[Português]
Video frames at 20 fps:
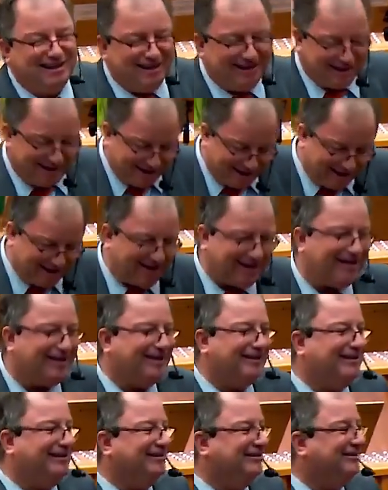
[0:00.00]
É,
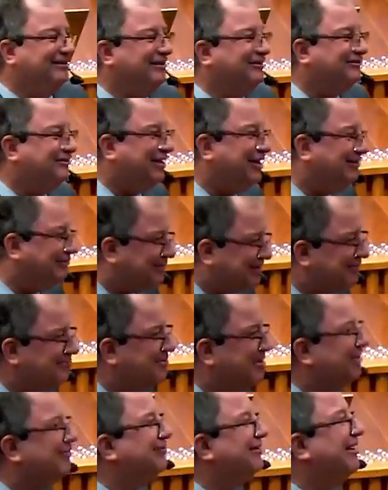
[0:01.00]
eu tenho os
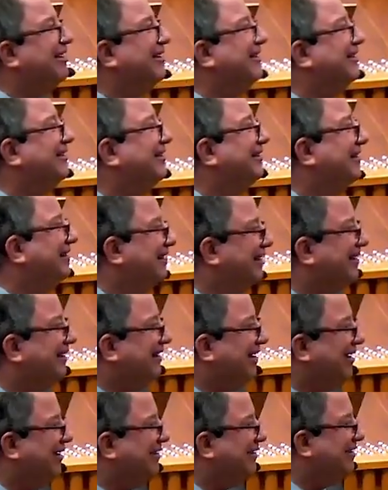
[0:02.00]
amigos, né?
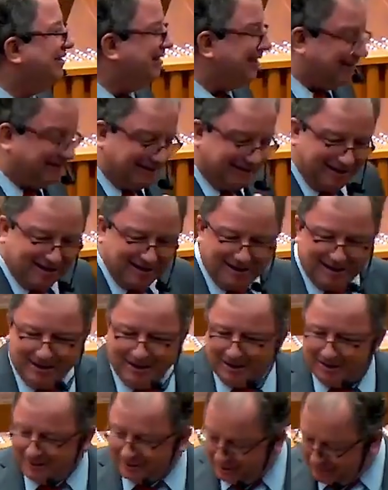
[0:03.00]
Ainda.
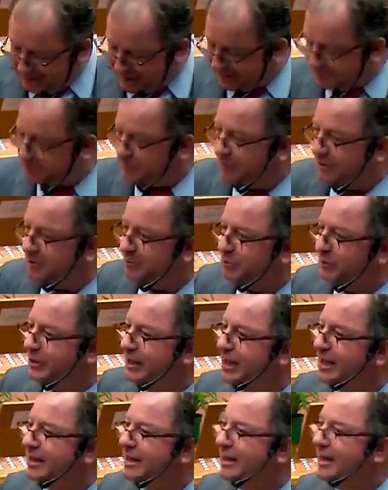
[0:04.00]
Não responda,
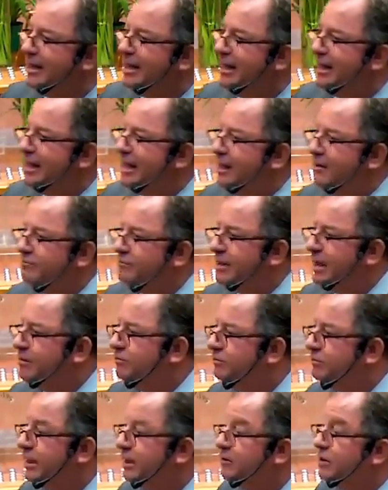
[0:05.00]
porque é um, é
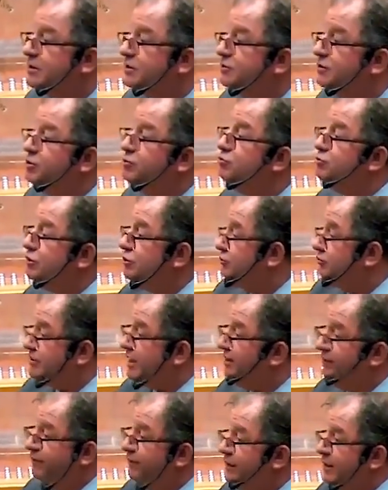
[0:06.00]
um negócio inútil, sem
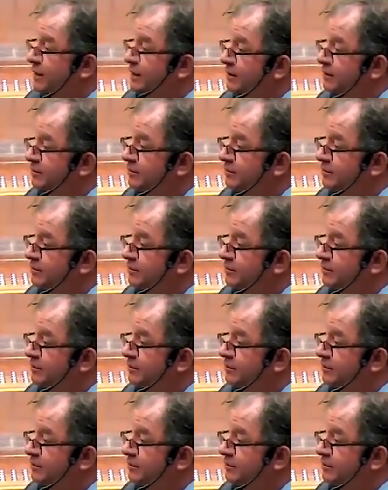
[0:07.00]
fim.